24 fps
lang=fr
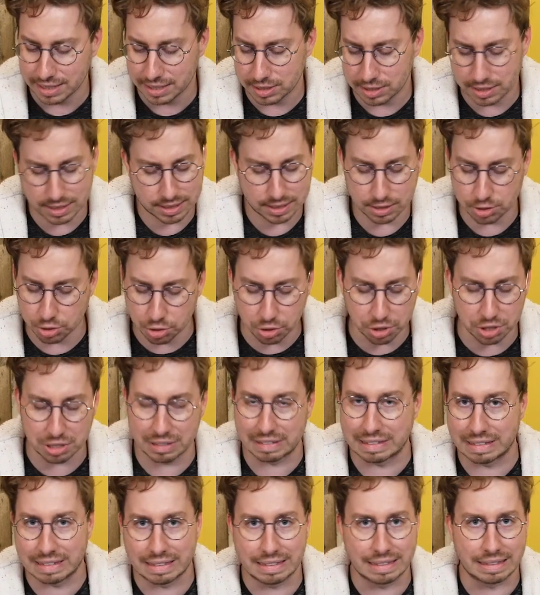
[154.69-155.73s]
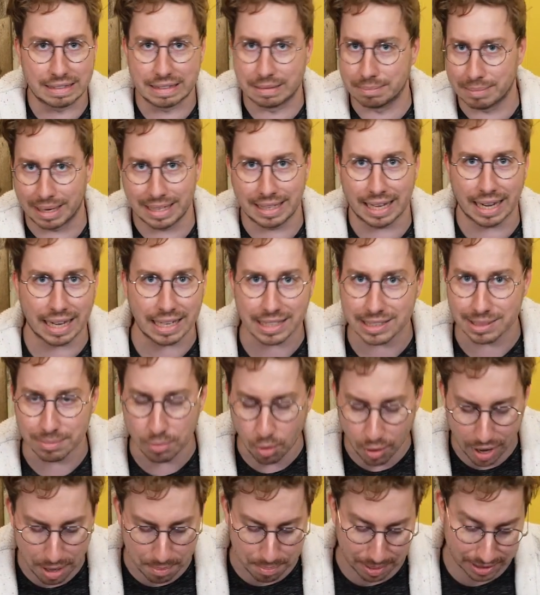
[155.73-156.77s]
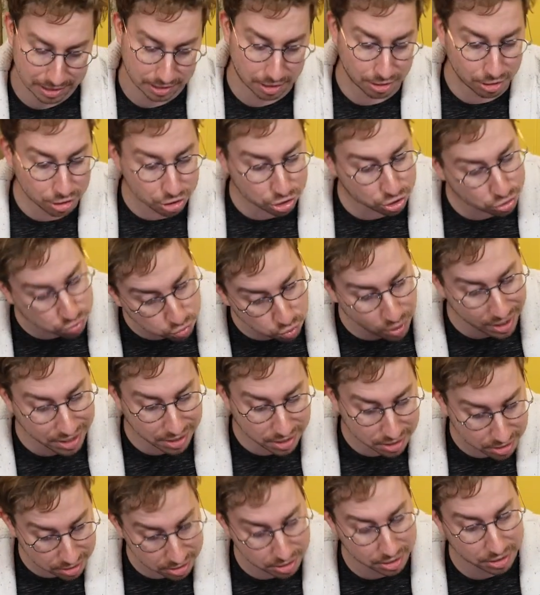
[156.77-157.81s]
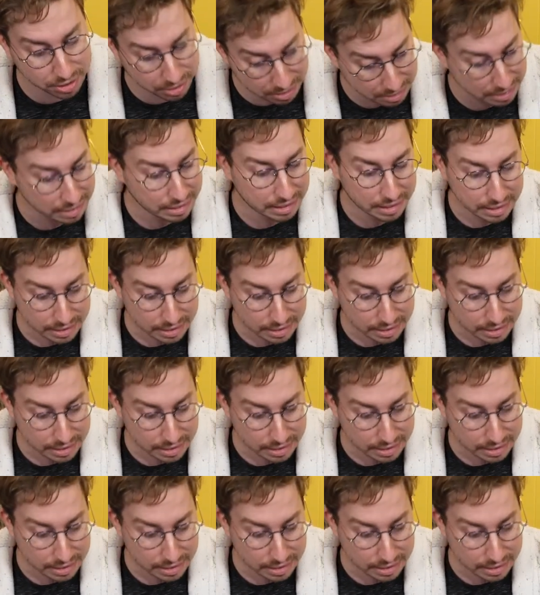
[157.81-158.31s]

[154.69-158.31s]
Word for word: sûr qu'il m'intéresse moins parce que là, je vois que.